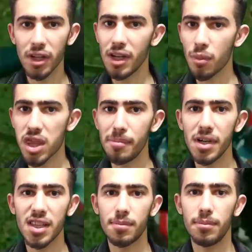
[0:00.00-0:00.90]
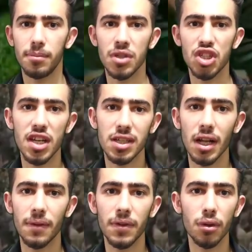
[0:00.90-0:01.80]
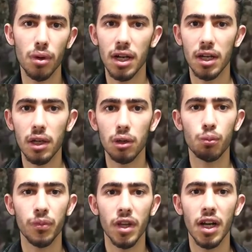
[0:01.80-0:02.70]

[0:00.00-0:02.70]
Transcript: المثبت بالشاشه الخلفيه وراك كله